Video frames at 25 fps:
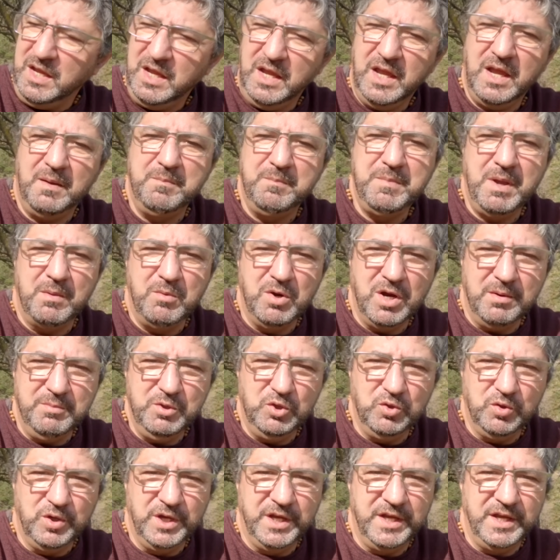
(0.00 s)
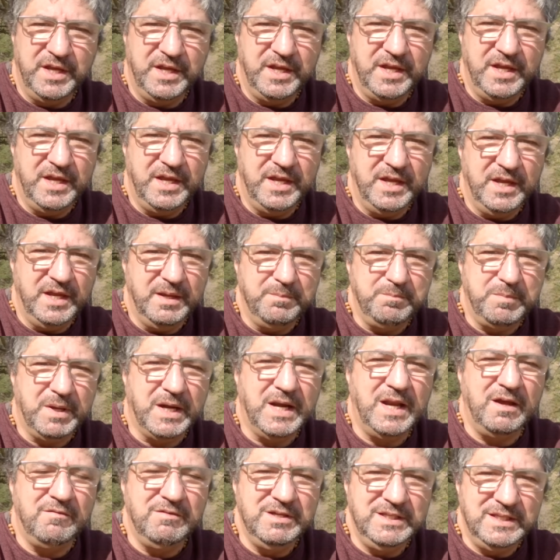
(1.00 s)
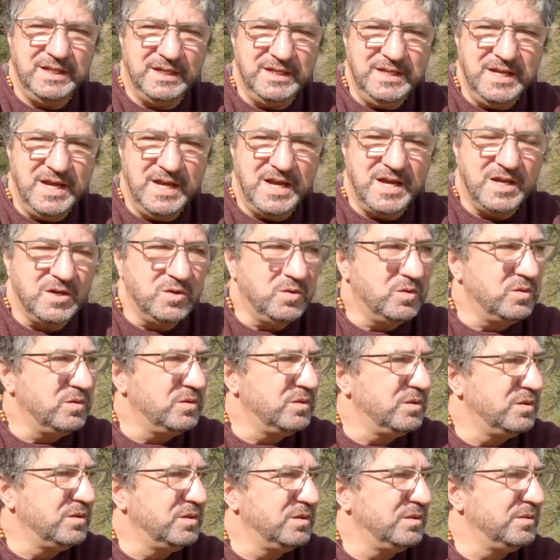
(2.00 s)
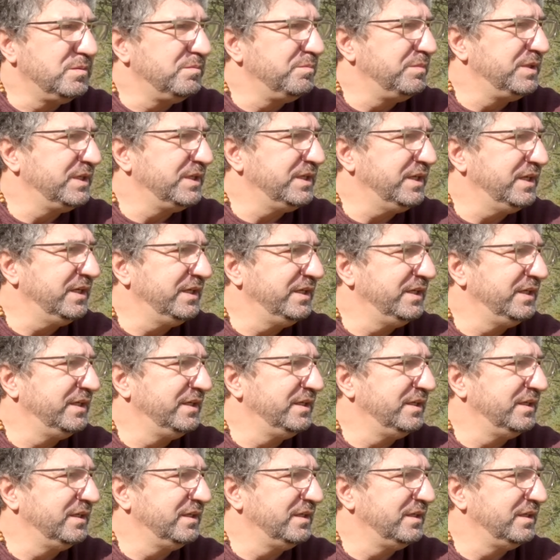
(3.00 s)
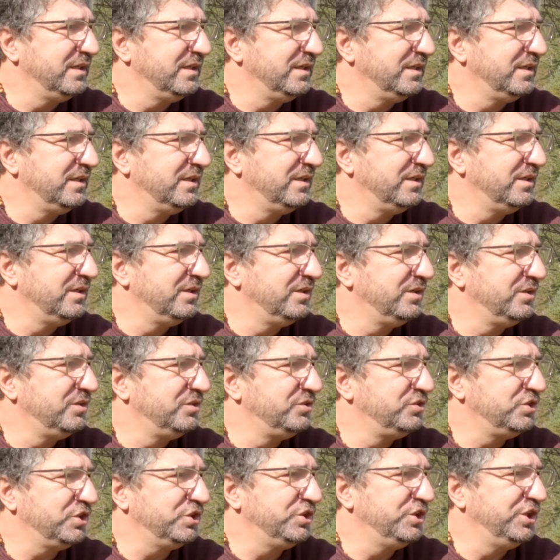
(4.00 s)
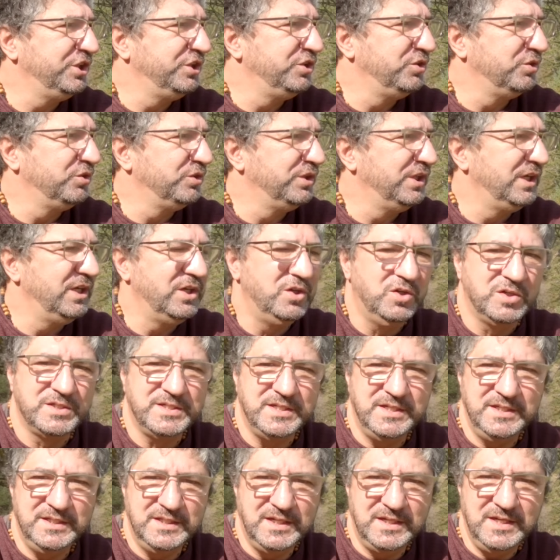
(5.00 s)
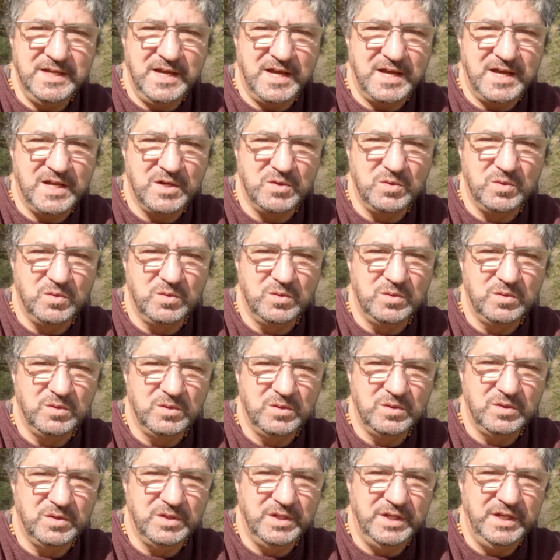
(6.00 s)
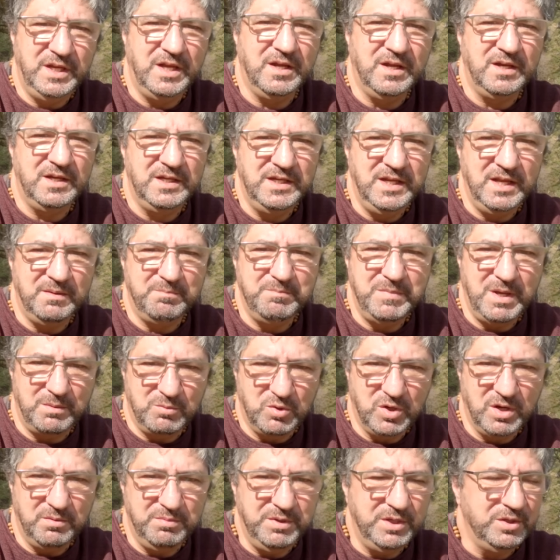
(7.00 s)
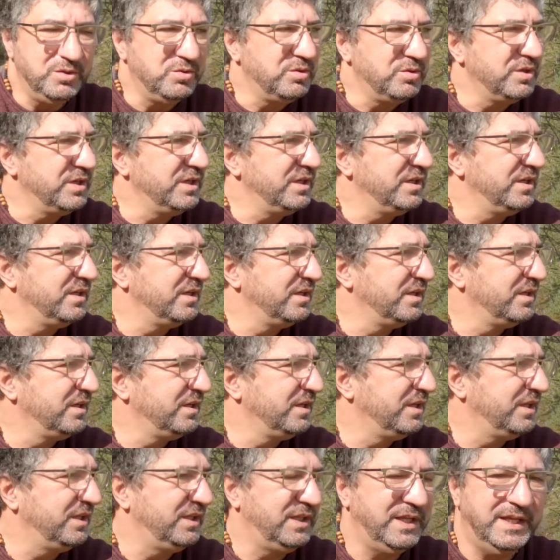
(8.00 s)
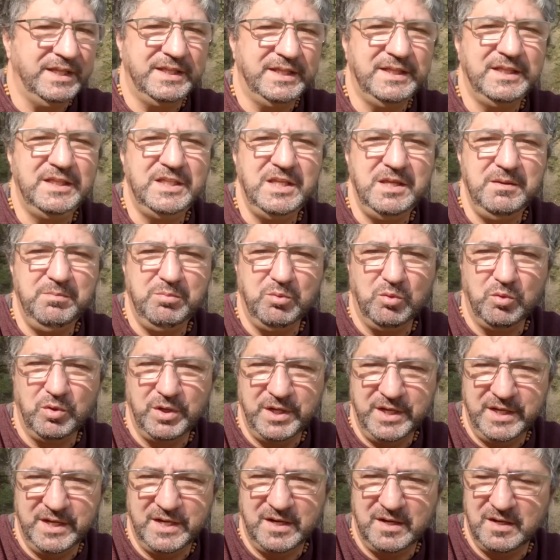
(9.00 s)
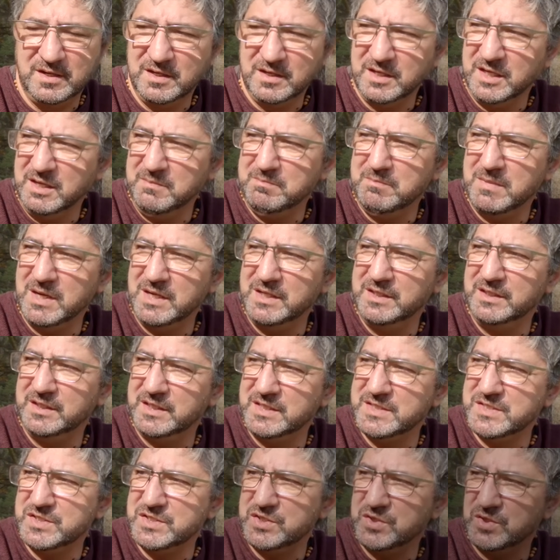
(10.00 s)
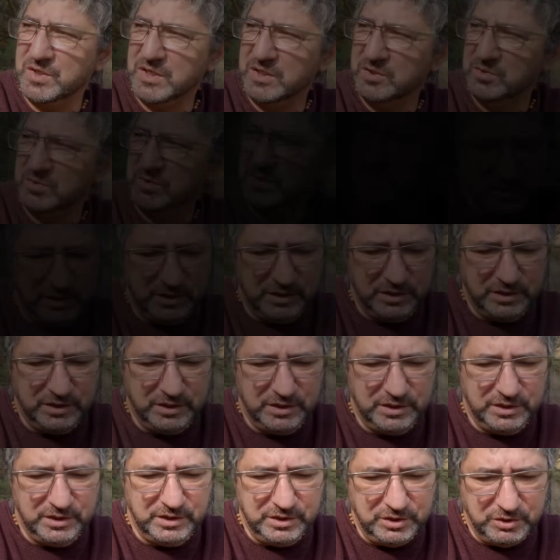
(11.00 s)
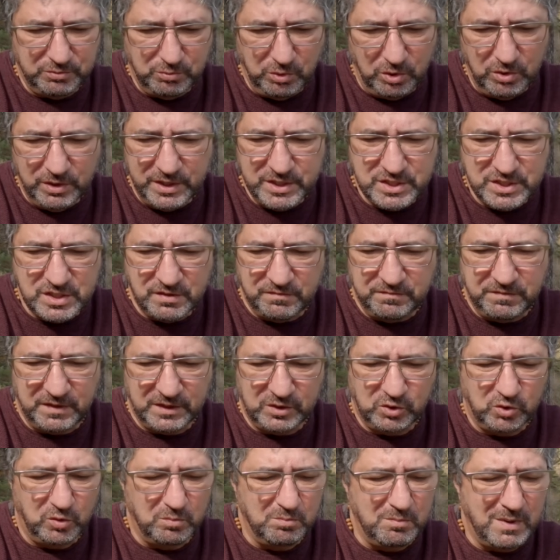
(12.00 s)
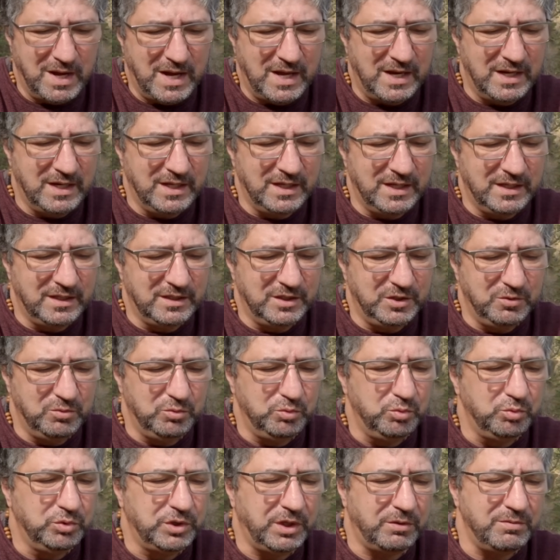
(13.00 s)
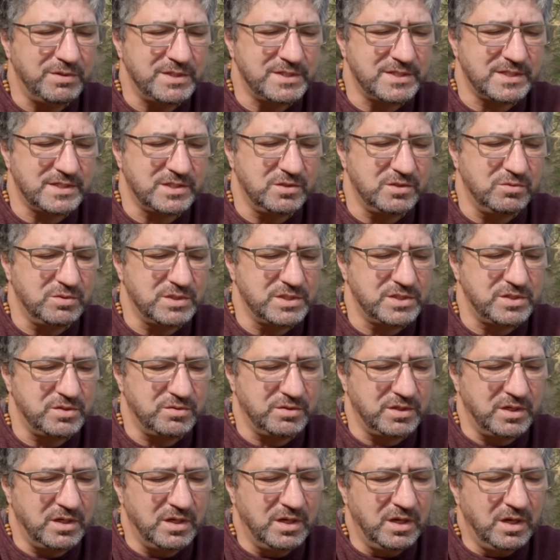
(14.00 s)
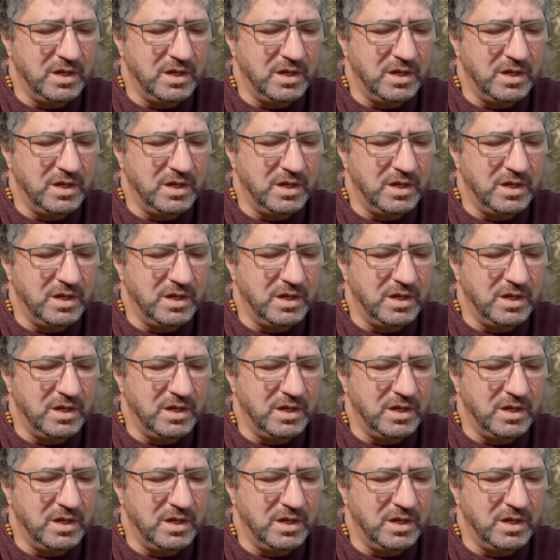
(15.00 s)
e abbiamo capito che parlava italiano perché ci ha detto delle cose in italiano e lì abbiamo capito che, che, che tipo era, che malintenzionato era. Quello che ci ha fatto male di tutta questa situazione